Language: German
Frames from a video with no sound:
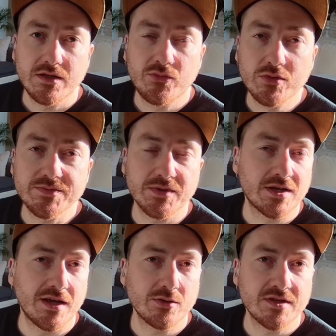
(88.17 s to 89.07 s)
Die
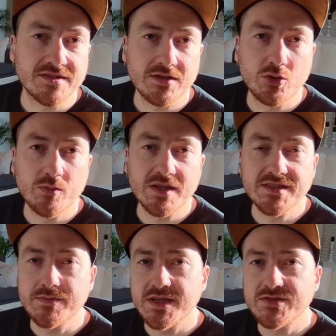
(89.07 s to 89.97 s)
Fußbekleidung des Sangoma sieht
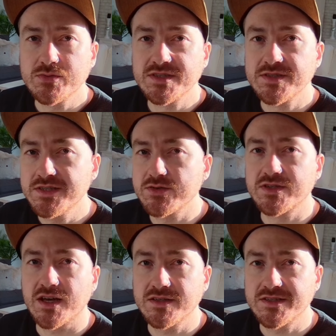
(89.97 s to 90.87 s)
mir jetzt übrigens nicht so
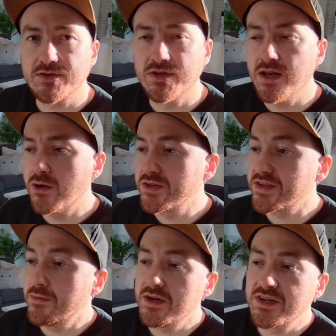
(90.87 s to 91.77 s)
traditionell aus,
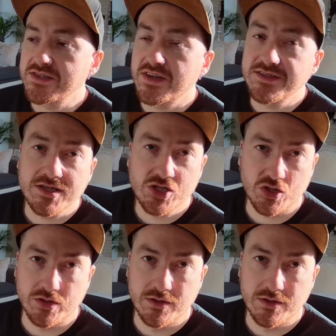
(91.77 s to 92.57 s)
aber was weiß ich schon.